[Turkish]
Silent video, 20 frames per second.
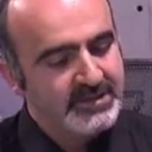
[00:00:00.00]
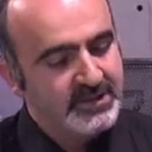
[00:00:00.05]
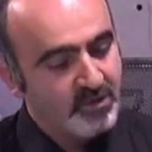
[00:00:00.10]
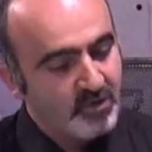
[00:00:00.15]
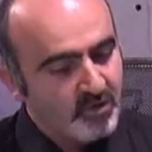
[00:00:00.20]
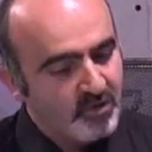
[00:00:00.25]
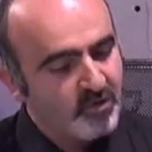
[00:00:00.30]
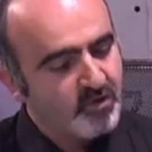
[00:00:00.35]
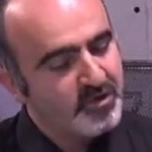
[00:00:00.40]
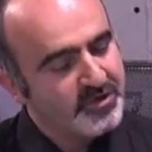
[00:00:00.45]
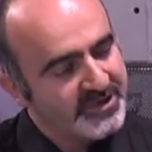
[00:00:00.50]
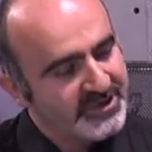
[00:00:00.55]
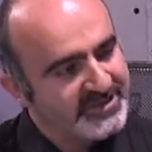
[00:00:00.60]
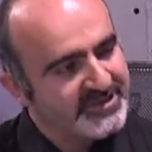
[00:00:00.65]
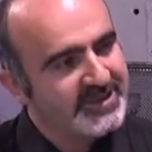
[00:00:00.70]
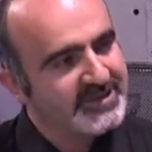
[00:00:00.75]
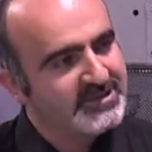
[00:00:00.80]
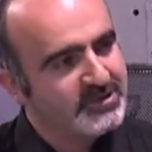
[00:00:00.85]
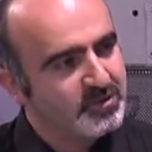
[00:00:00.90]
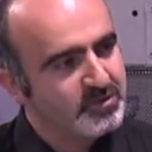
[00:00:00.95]
O
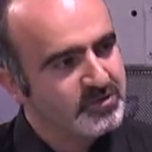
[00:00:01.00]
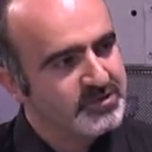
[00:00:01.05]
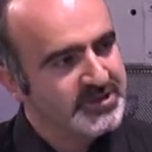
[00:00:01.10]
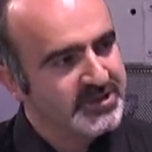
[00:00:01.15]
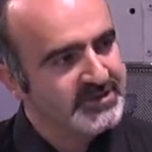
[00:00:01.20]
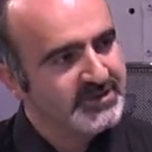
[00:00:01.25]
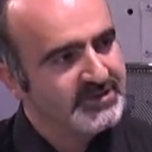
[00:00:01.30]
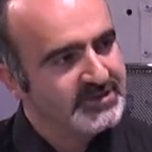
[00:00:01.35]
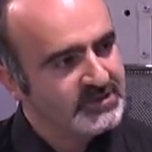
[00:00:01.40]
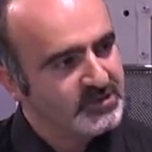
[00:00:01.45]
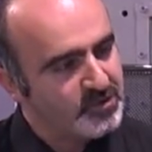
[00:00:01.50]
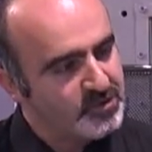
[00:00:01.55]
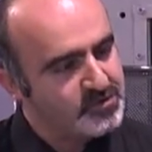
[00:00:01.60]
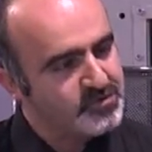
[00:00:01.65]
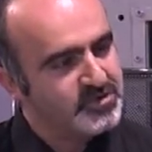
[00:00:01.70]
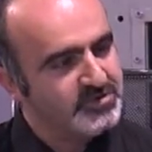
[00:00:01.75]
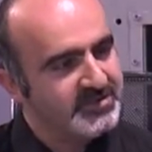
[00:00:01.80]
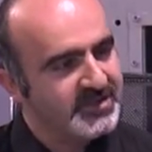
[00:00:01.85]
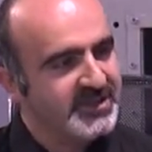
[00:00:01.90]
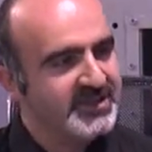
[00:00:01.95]
örnekler de olacak.
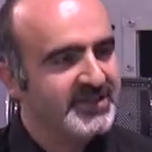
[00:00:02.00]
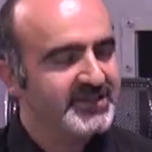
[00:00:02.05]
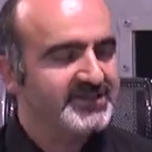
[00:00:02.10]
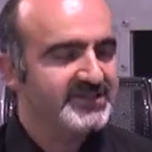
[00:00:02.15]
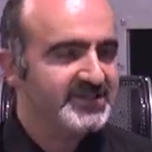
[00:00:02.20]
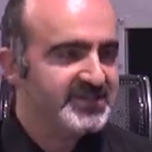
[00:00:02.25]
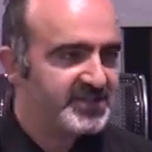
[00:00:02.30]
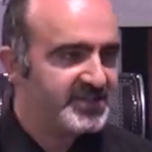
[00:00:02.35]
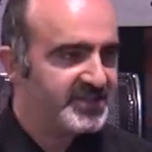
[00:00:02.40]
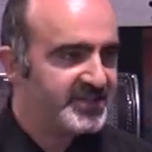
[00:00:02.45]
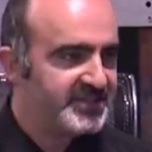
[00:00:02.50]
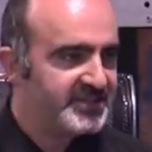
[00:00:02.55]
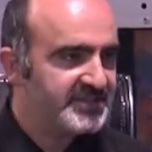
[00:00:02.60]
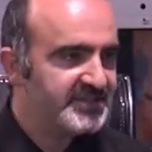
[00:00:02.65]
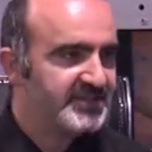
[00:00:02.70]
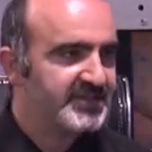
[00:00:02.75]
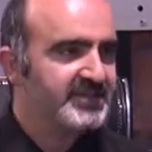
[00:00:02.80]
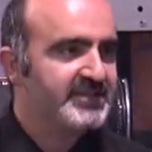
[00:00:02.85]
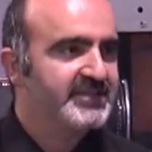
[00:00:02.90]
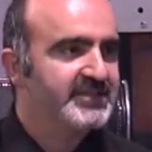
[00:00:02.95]
Gözlüğü bırakan
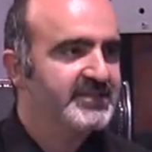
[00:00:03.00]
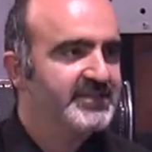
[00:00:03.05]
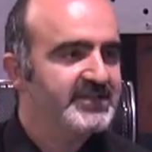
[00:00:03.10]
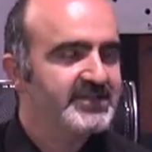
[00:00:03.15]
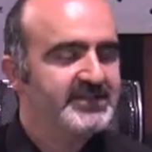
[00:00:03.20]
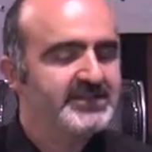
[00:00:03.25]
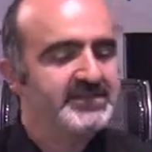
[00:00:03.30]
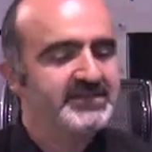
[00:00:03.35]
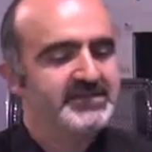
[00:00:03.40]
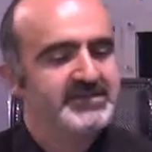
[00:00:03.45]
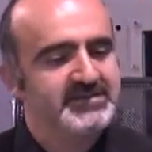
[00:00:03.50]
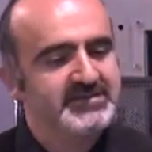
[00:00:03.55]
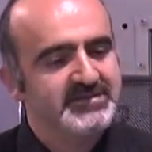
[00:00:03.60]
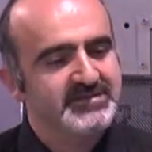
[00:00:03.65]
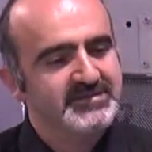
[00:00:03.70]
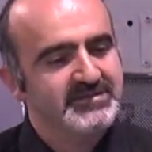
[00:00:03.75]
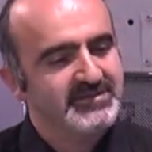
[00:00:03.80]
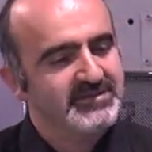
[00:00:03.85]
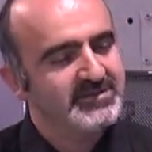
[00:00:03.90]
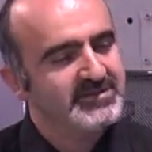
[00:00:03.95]
kişilerin de e,
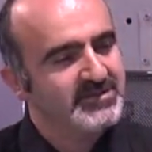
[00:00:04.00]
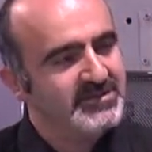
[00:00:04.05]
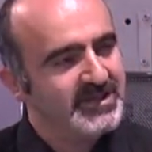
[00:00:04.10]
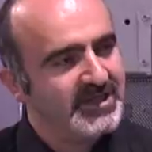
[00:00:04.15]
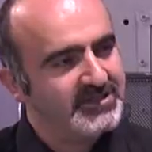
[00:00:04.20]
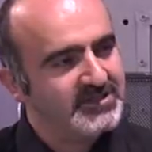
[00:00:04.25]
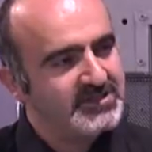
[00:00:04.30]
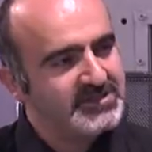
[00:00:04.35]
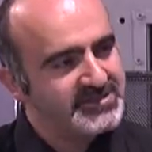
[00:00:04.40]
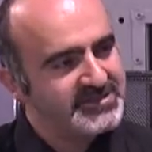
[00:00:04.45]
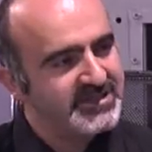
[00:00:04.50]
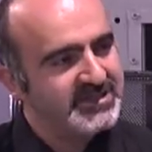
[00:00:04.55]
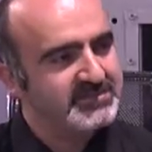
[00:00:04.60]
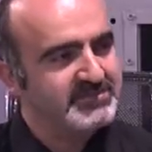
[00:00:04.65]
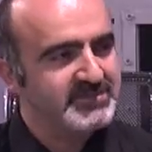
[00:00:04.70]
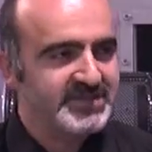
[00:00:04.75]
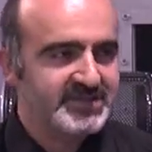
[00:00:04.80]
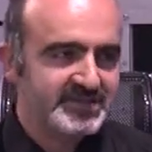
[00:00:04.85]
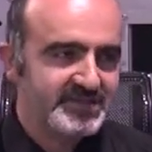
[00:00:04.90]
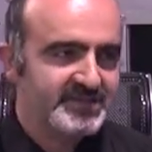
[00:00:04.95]
kendi
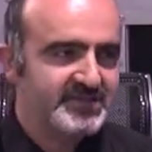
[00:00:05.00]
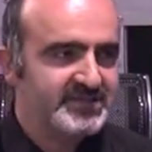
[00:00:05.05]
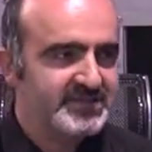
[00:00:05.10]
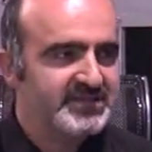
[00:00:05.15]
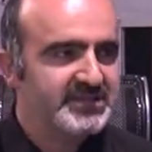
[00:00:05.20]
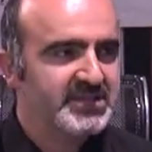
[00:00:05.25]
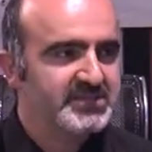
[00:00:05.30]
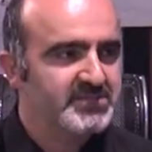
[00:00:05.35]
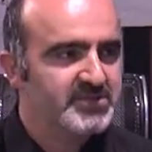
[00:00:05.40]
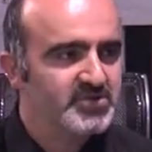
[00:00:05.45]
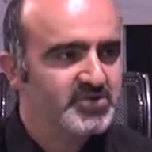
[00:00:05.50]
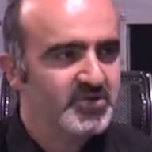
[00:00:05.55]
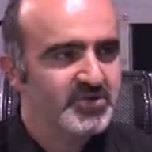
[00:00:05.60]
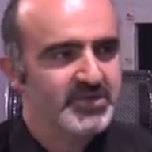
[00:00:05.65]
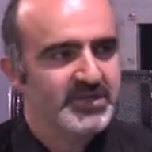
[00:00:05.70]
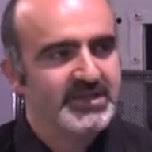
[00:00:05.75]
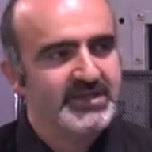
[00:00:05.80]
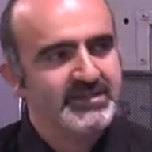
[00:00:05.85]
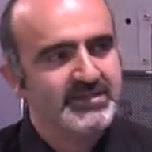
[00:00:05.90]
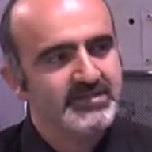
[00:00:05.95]
izlenimlerini kitabın
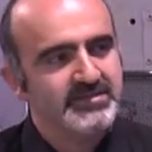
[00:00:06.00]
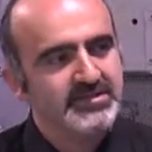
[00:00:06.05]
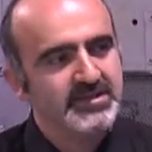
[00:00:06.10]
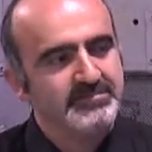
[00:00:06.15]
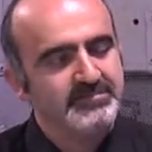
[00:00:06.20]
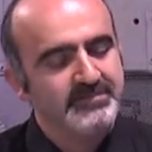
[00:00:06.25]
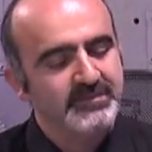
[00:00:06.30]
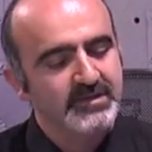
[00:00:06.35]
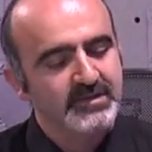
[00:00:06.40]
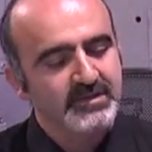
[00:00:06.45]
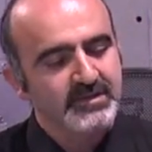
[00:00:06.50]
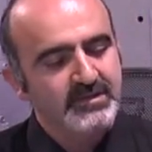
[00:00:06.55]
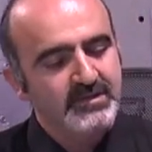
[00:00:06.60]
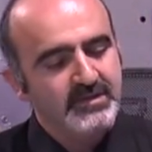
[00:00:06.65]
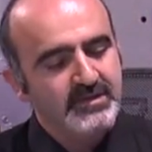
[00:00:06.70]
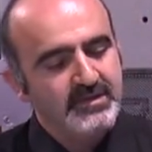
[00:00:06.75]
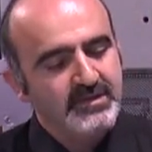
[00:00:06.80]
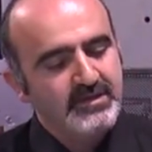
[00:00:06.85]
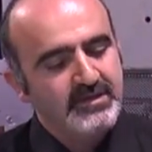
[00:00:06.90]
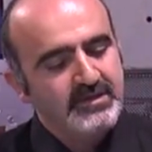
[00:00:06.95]
sonuna ekleyeceğim. Evet.